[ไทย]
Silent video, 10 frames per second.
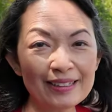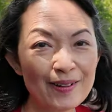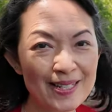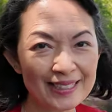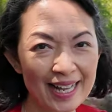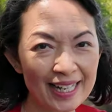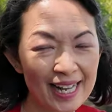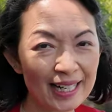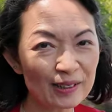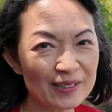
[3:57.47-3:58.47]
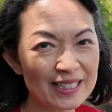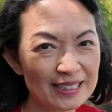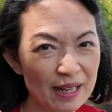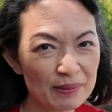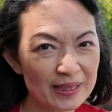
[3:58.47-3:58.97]
นอกจากนั้นนะคะเราก็จะได้
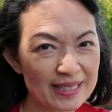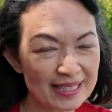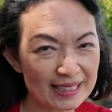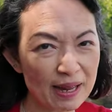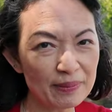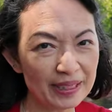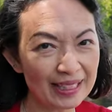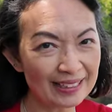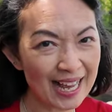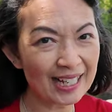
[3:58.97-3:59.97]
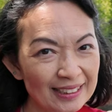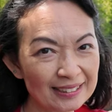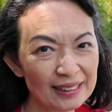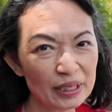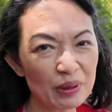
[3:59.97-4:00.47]
ทำกิจกรรมอีกอหนึ่ง
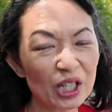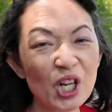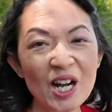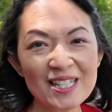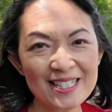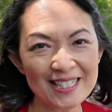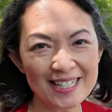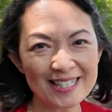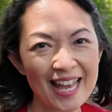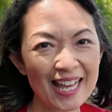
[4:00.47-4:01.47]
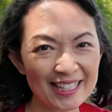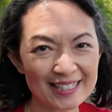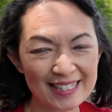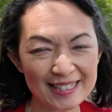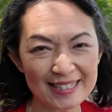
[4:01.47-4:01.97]
ที่เรียกว่า conscious
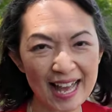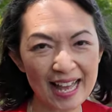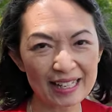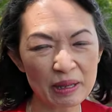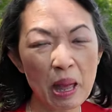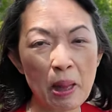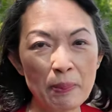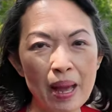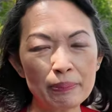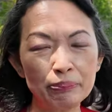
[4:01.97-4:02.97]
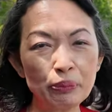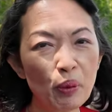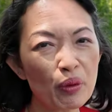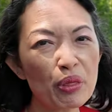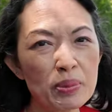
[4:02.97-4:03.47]
exercise แบบ
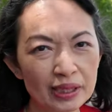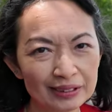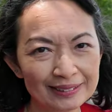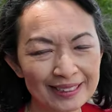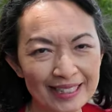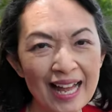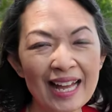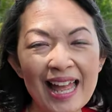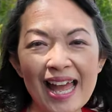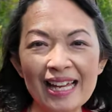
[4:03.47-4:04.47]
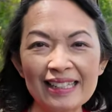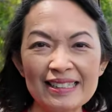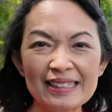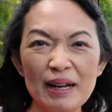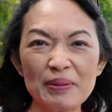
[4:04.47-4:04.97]
both m e r s นะคะกิ
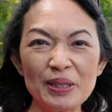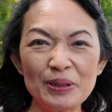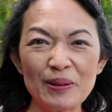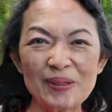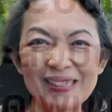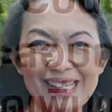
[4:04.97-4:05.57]
จกรรมนี้เราทำอย่าง